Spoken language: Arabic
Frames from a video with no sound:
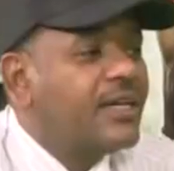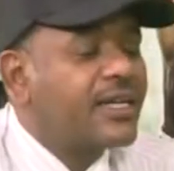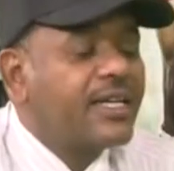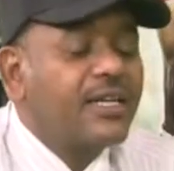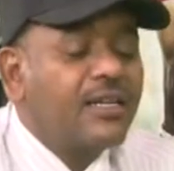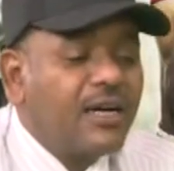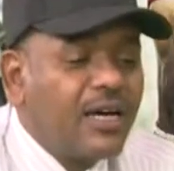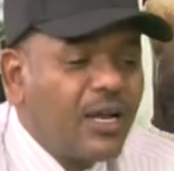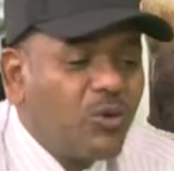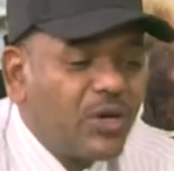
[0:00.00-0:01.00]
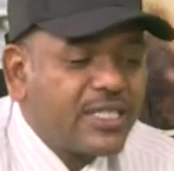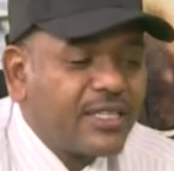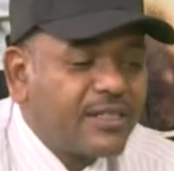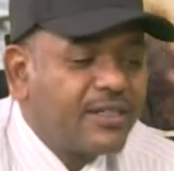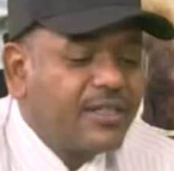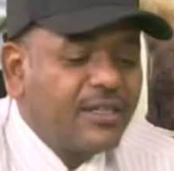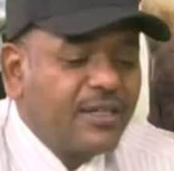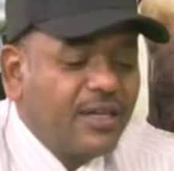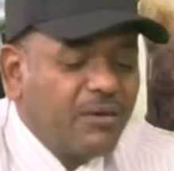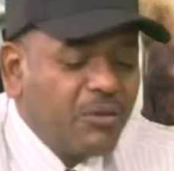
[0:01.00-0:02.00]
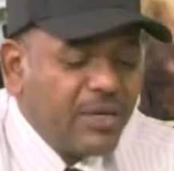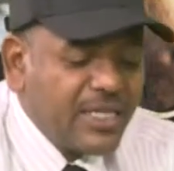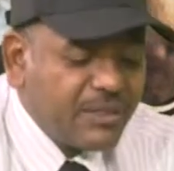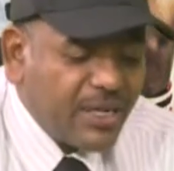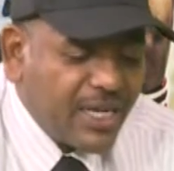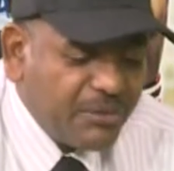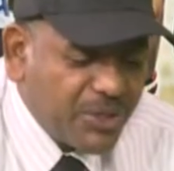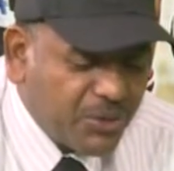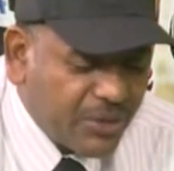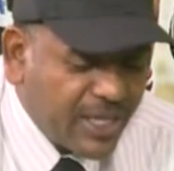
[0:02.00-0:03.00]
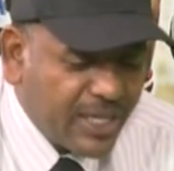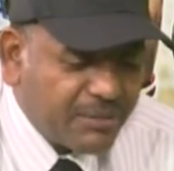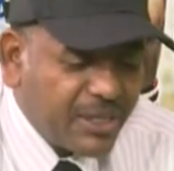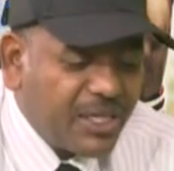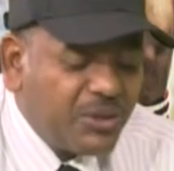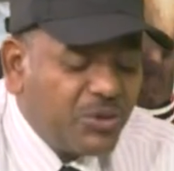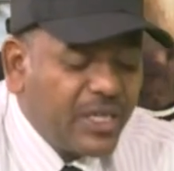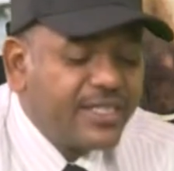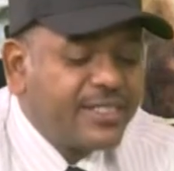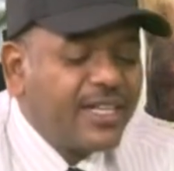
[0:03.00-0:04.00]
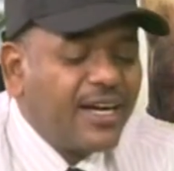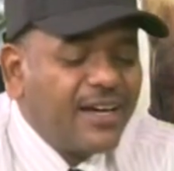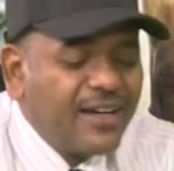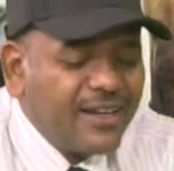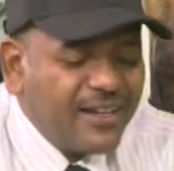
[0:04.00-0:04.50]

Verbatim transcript: لكن آه، الوسط آه، مميز ما لم يكون انا اتمنى انه يرجع